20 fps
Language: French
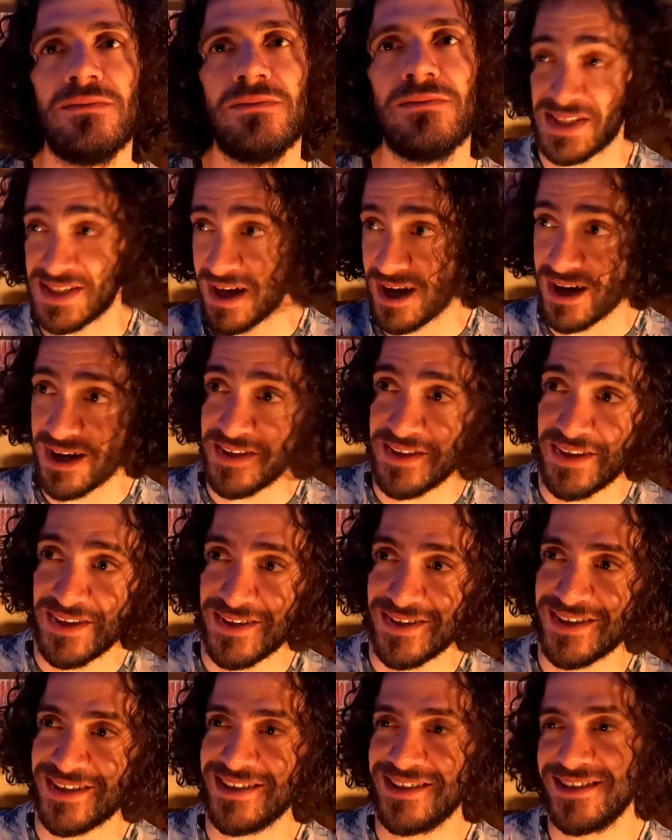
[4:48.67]
Et
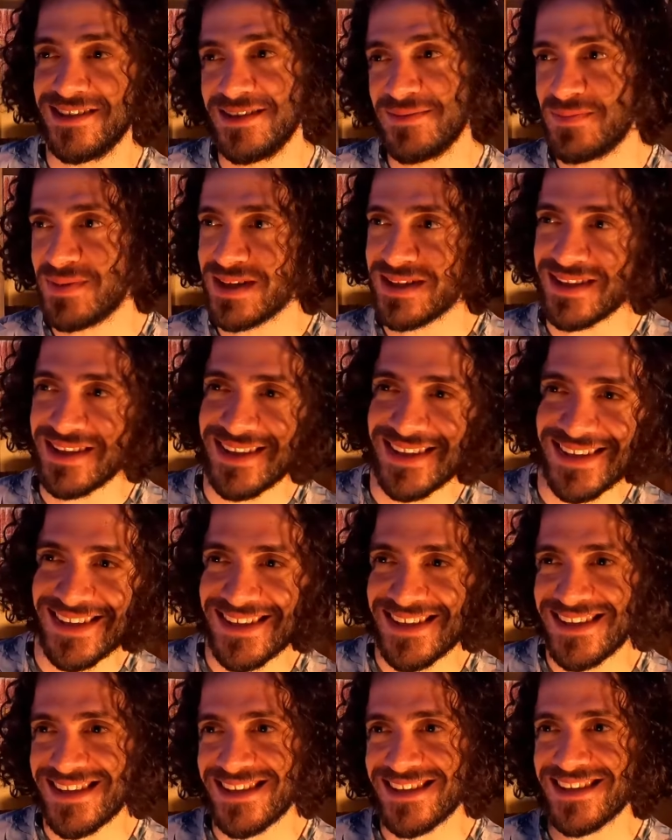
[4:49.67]
Sarada, elle est pas
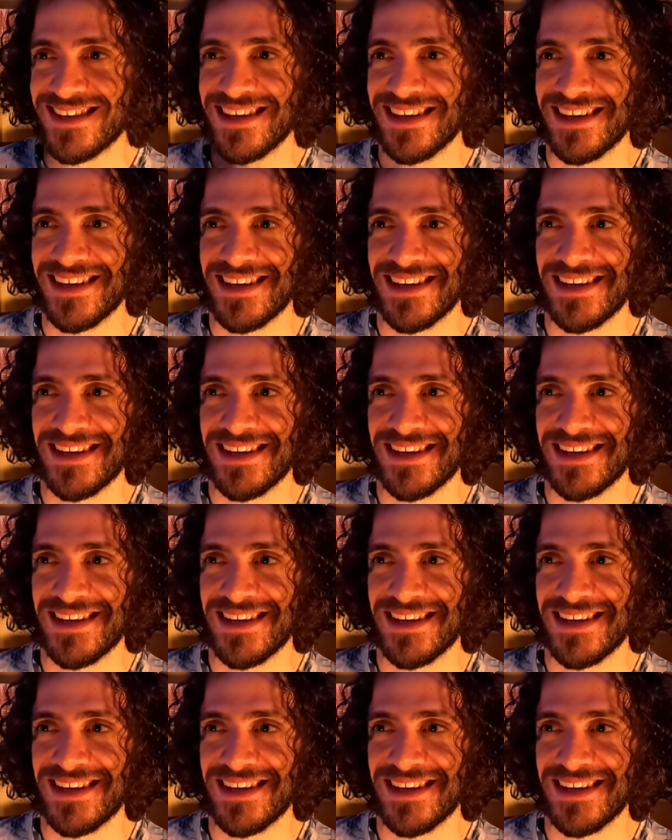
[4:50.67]
très...